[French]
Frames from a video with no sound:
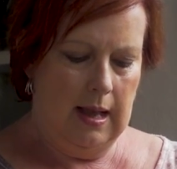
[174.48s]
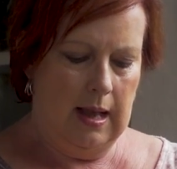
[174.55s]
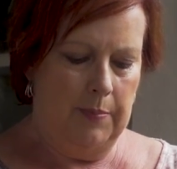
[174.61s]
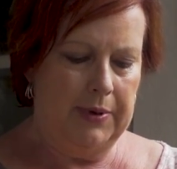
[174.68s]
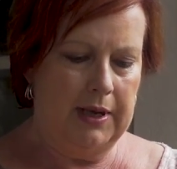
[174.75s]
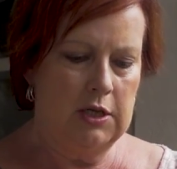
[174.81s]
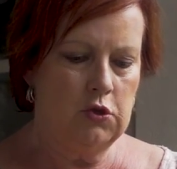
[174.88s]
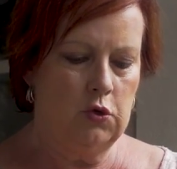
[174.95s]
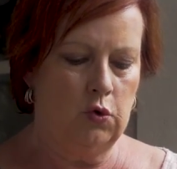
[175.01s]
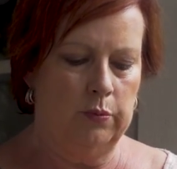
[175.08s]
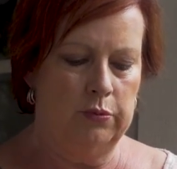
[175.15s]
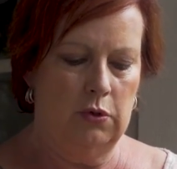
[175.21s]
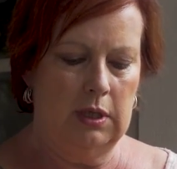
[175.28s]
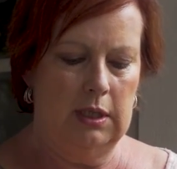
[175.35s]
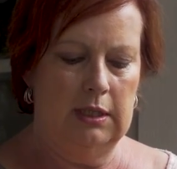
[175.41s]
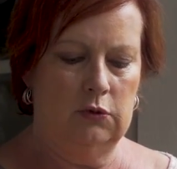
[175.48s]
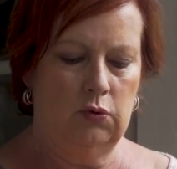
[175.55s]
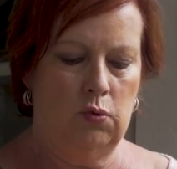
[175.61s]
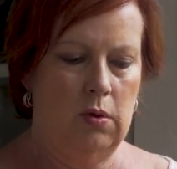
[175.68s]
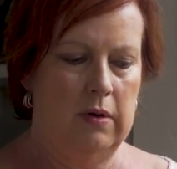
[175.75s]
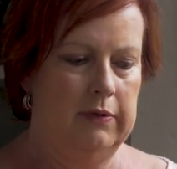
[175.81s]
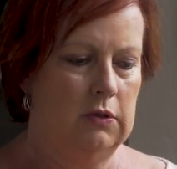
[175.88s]
Après, je comblerai les
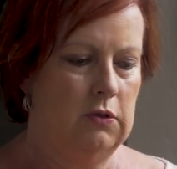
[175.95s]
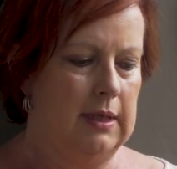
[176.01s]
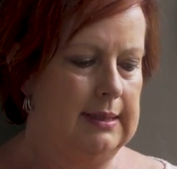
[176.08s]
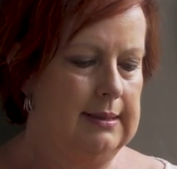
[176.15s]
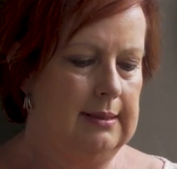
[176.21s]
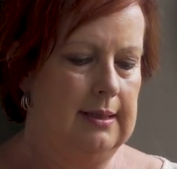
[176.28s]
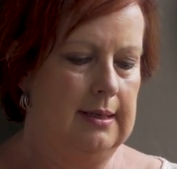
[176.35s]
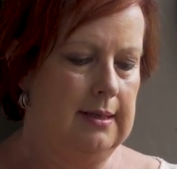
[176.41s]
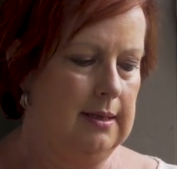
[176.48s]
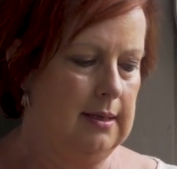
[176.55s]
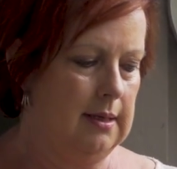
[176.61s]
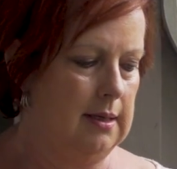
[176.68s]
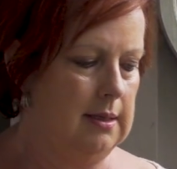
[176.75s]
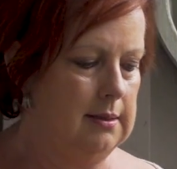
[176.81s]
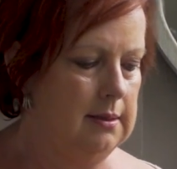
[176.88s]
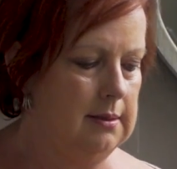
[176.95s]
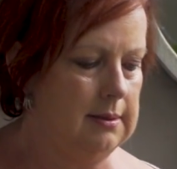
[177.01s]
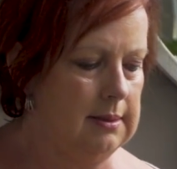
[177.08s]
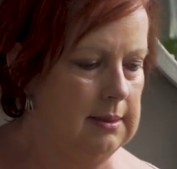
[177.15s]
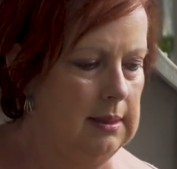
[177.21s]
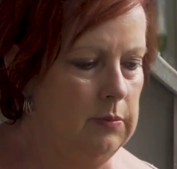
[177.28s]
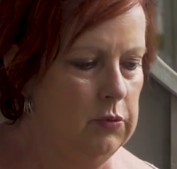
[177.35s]
trous avec de la terre
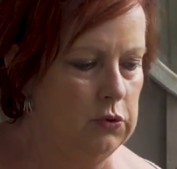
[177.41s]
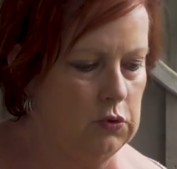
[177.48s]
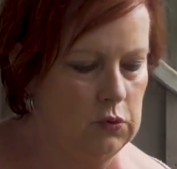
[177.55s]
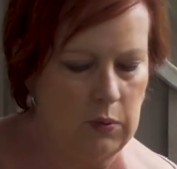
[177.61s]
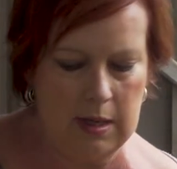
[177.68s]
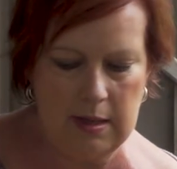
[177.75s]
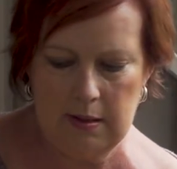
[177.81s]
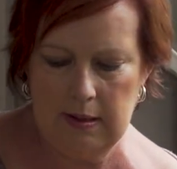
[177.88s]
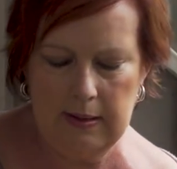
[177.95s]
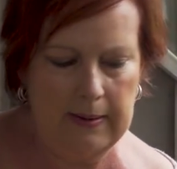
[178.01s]
si besoin.